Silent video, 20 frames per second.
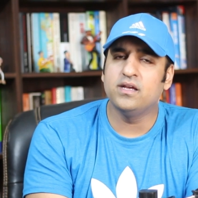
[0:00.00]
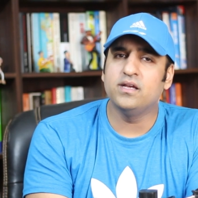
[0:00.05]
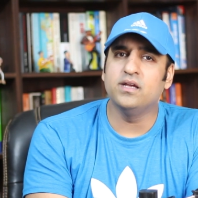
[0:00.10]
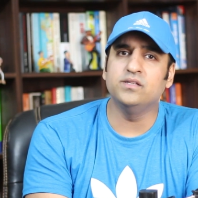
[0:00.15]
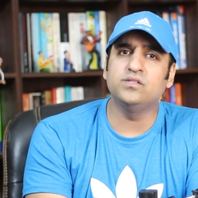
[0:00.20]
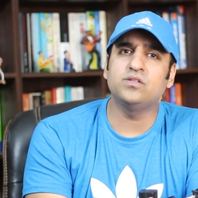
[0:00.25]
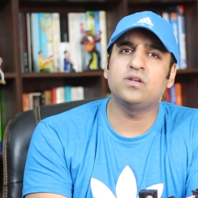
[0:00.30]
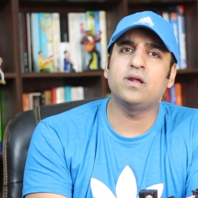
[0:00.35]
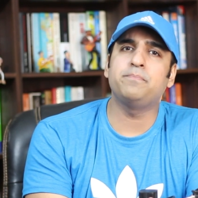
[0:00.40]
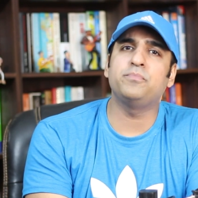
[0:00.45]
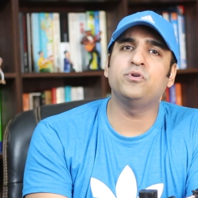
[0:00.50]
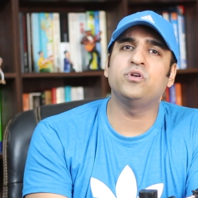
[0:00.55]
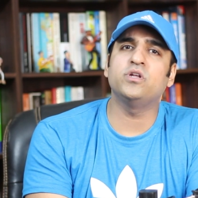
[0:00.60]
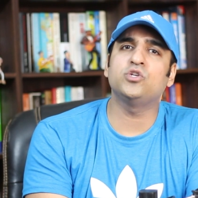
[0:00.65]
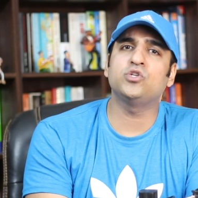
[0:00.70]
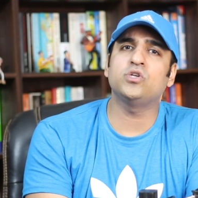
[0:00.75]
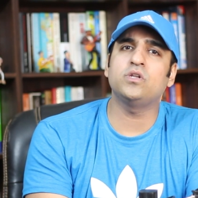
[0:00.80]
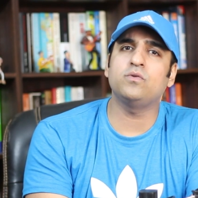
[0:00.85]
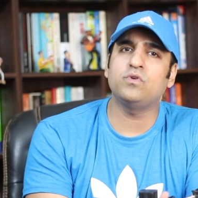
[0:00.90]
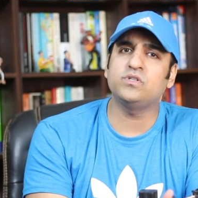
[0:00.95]
हिज
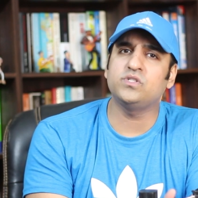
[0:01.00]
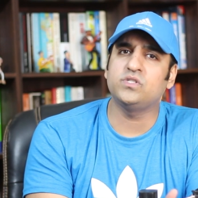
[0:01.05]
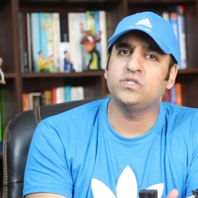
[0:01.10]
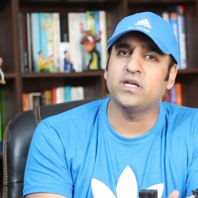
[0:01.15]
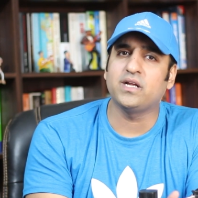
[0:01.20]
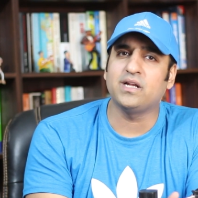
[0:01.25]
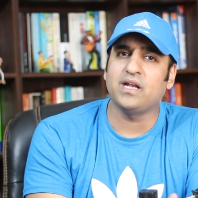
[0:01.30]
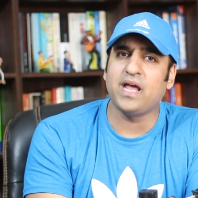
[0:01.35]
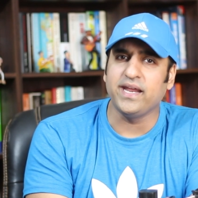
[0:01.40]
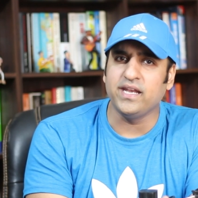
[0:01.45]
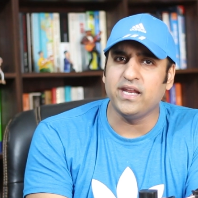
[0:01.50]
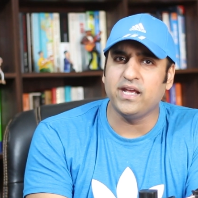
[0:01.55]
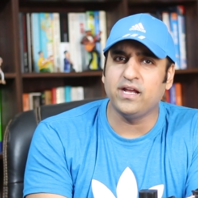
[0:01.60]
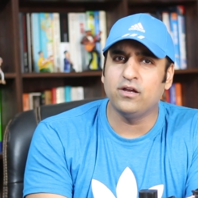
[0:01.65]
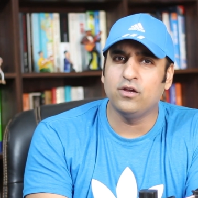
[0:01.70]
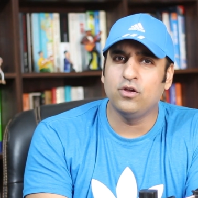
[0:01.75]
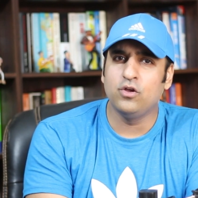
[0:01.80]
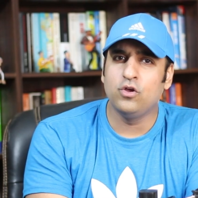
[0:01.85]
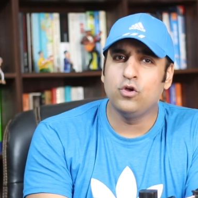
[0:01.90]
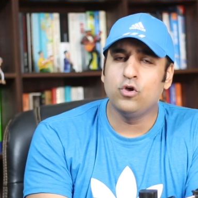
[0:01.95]
रेपुटेशन वॉज डिक्लाइनिंग
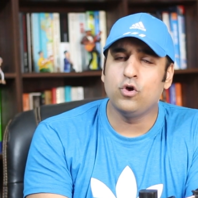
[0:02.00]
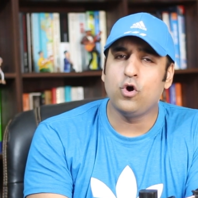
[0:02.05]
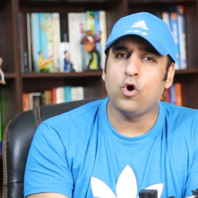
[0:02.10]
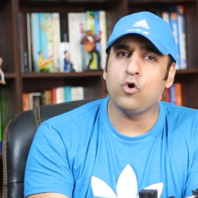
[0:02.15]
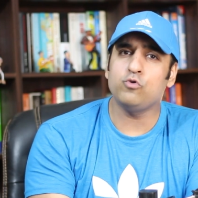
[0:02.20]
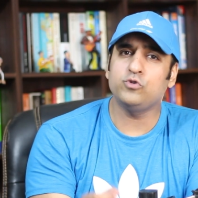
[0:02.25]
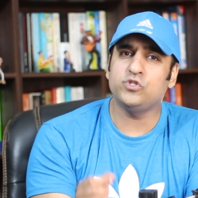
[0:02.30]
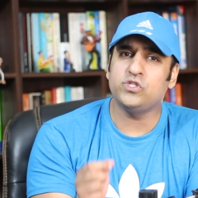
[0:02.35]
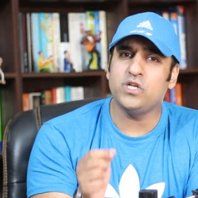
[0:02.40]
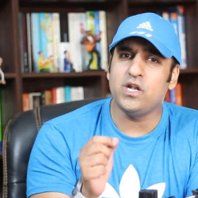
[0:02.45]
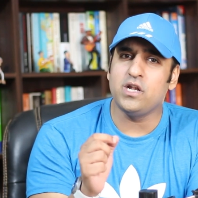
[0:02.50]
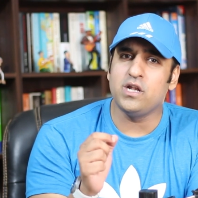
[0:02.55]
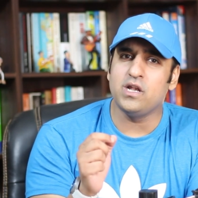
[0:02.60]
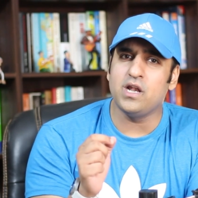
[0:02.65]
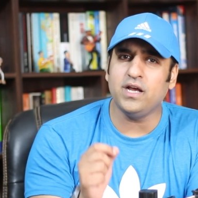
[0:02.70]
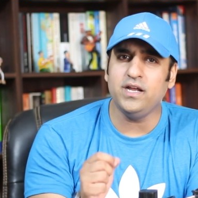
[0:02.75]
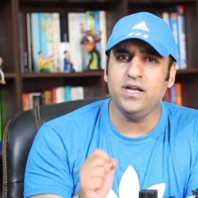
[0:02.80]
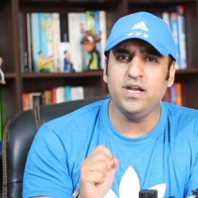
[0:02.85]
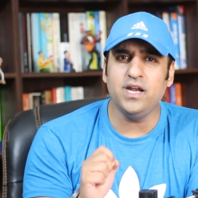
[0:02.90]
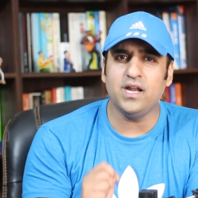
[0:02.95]
और उसे
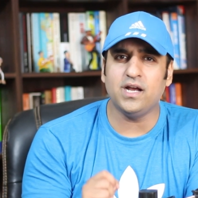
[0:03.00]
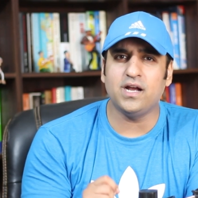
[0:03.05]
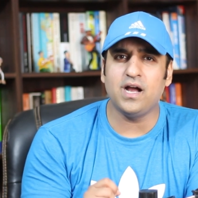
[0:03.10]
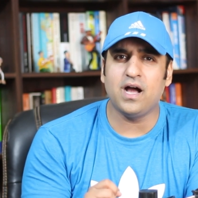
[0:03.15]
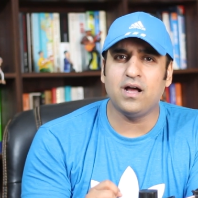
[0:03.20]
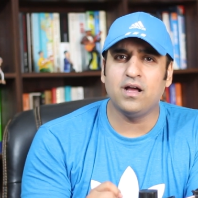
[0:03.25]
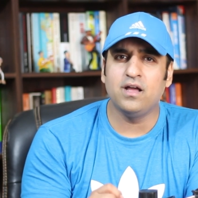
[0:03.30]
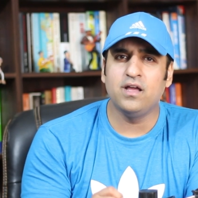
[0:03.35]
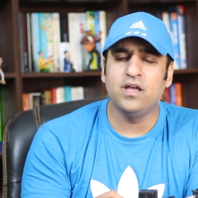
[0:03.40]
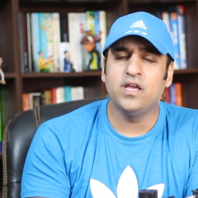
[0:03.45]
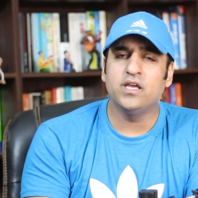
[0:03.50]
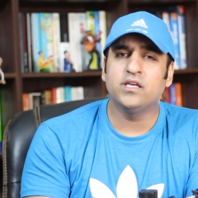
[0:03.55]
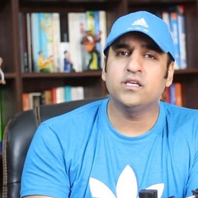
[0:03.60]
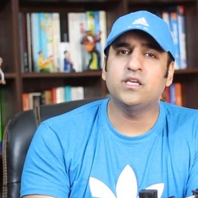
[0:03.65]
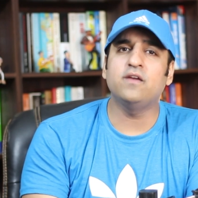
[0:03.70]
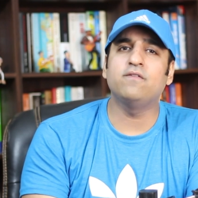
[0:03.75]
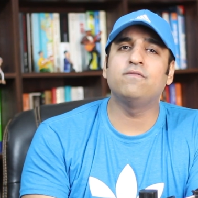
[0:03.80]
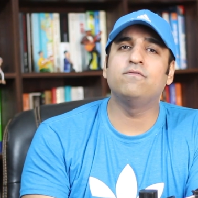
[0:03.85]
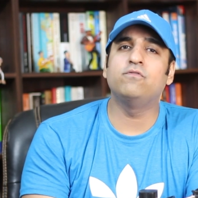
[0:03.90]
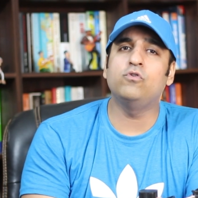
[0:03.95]
लगने लगा
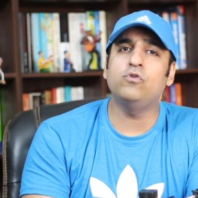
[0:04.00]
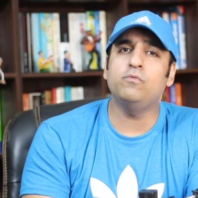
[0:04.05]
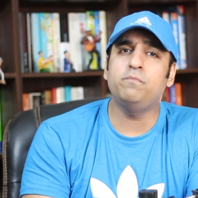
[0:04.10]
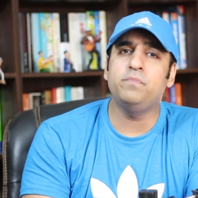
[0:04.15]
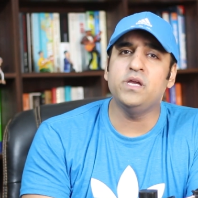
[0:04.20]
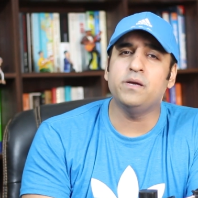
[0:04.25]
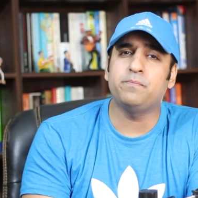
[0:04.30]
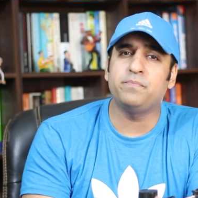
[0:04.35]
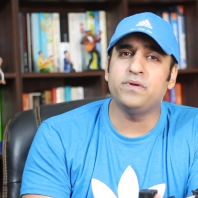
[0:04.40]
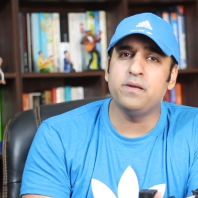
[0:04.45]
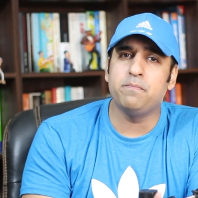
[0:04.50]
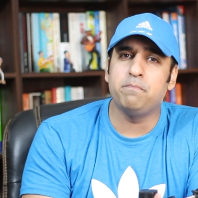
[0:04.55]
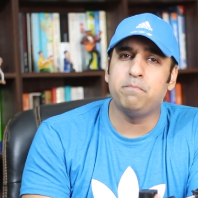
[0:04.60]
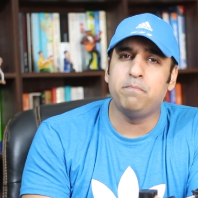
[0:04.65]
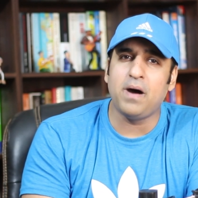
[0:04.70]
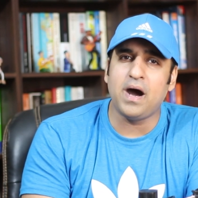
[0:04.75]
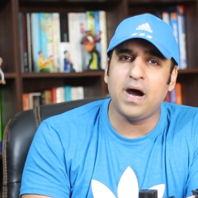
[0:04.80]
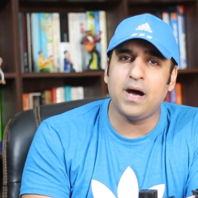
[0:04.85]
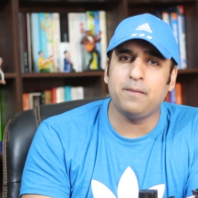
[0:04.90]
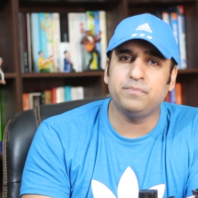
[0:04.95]
कि वो भी अपने
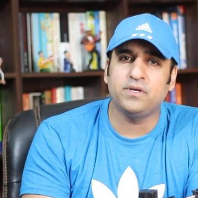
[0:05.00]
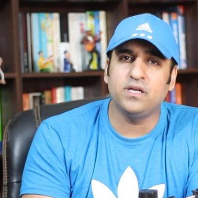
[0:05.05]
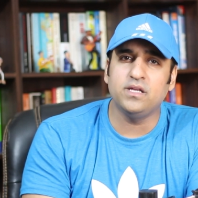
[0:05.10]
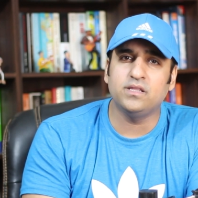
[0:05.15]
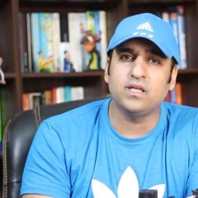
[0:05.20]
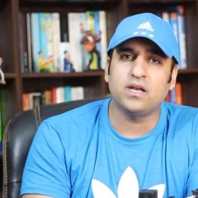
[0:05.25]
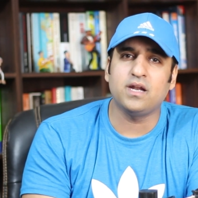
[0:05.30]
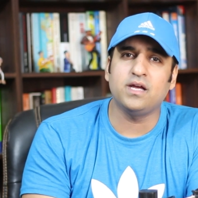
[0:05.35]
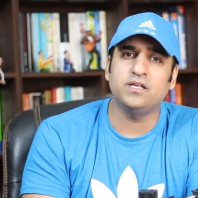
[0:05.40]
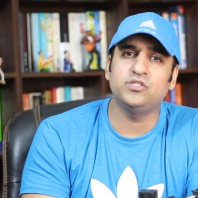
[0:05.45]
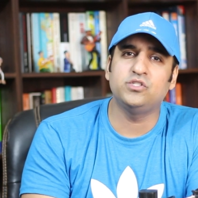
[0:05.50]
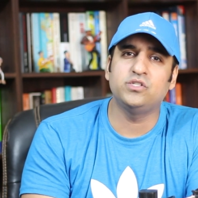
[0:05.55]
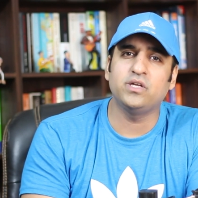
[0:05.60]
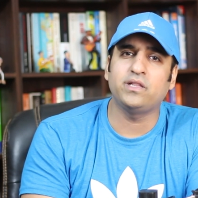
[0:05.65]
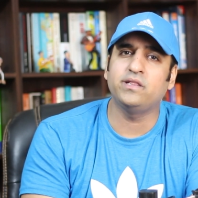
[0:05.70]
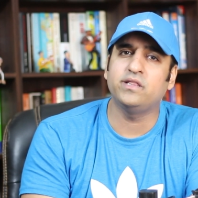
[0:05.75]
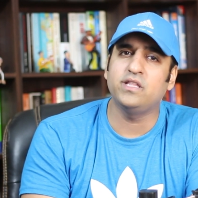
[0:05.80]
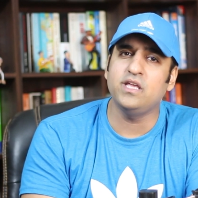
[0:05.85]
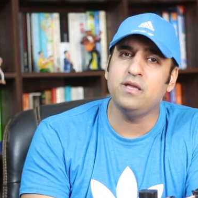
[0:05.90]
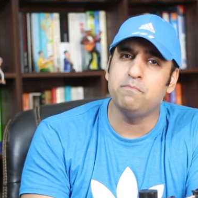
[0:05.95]
बाप की तरह
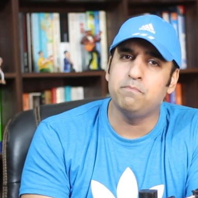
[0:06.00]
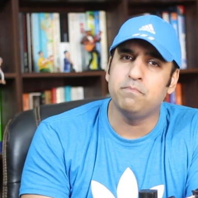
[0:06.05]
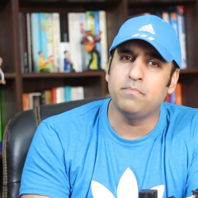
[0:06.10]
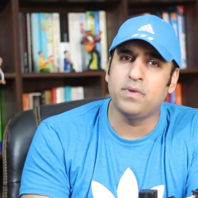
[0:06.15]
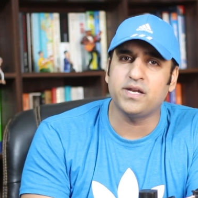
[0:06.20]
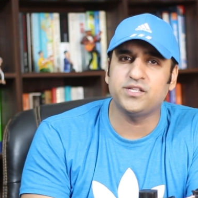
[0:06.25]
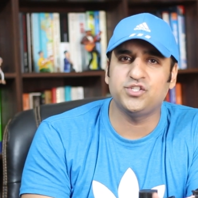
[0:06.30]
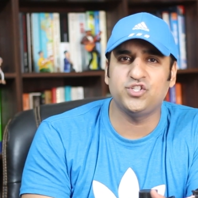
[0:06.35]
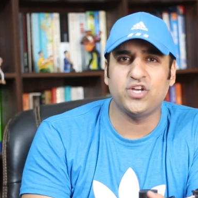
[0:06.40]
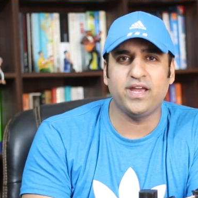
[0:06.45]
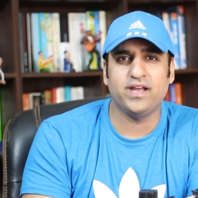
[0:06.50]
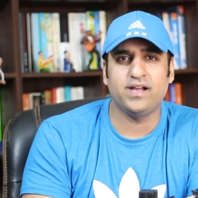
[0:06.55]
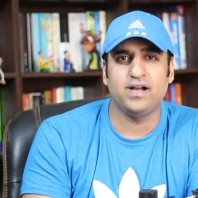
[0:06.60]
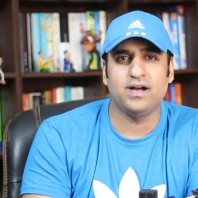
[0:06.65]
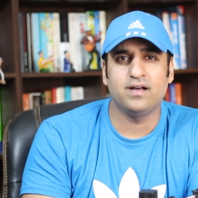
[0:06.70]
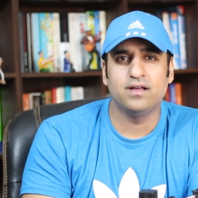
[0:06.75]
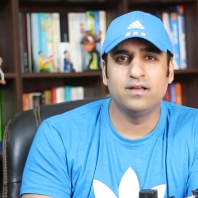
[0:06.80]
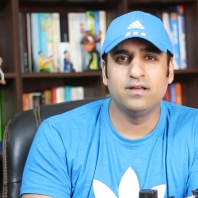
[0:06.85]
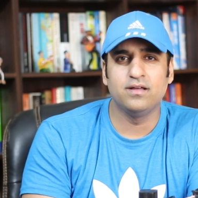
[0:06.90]
जल्दी मर जाएगा